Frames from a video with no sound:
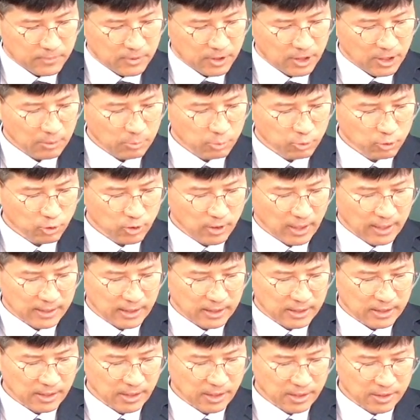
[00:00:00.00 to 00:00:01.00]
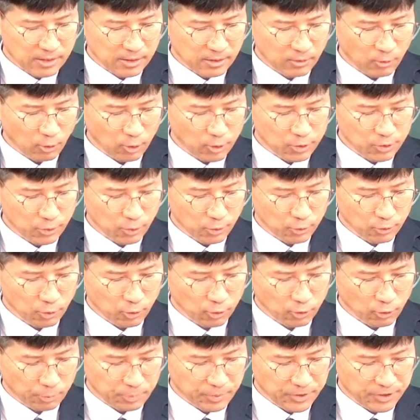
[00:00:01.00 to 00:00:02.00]
이분을 하나님께서 오른손으로
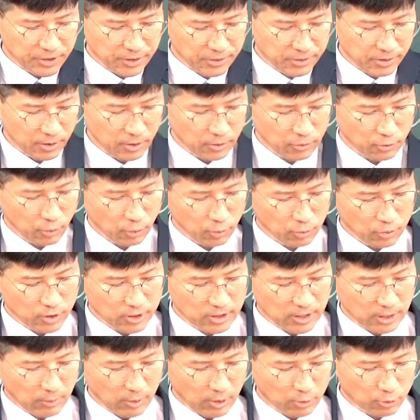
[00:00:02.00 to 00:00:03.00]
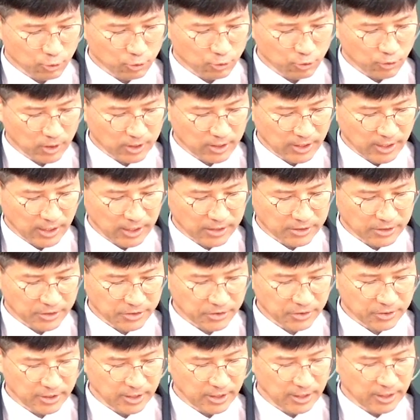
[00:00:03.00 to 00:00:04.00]
높이셔서 통치자와 구주가 되게
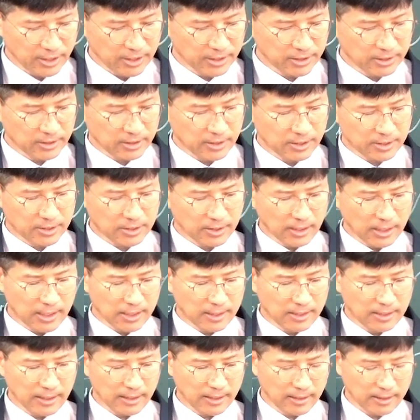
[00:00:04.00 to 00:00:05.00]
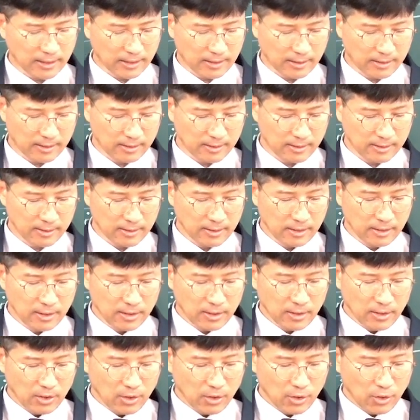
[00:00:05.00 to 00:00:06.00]
하셨으니 이는 이스라엘에
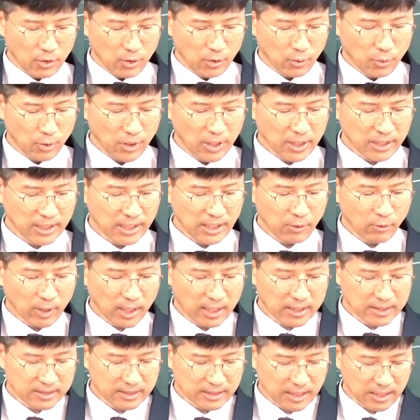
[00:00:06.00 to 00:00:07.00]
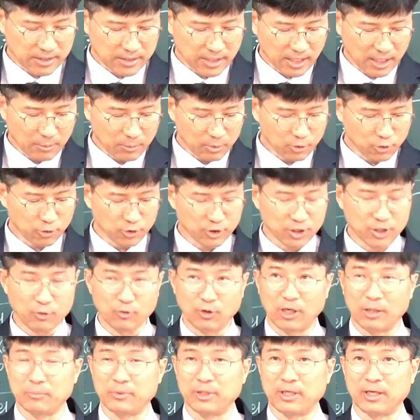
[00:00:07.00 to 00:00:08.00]
회개와 제사함을 주시기
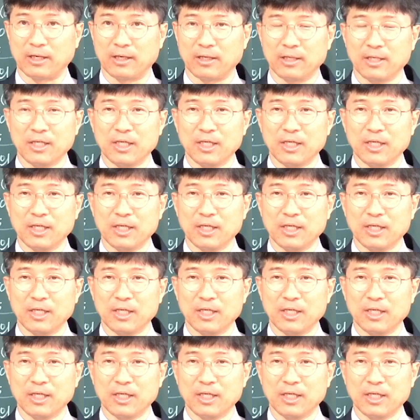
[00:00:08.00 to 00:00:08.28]
위함이라.